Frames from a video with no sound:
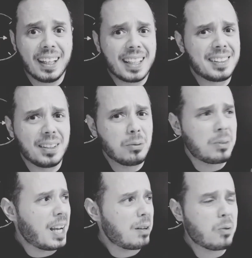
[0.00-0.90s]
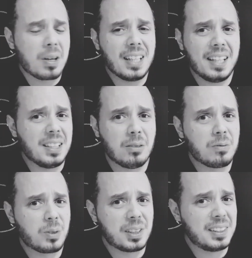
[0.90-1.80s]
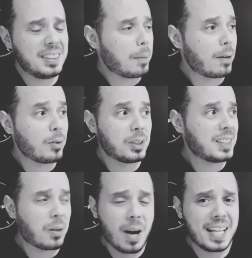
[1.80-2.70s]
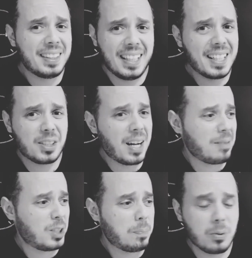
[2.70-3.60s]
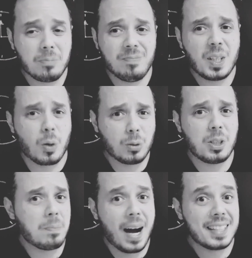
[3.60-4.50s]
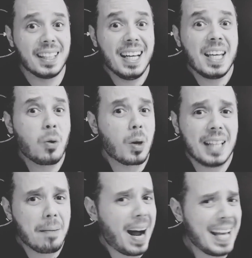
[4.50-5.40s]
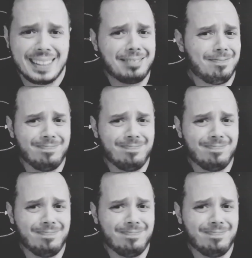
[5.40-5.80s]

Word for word: Quer dizer, eu não quero engordar, não. Vou ser sincero para vocês. A quarentena já, tipo, me engordou demais. Engordar mais.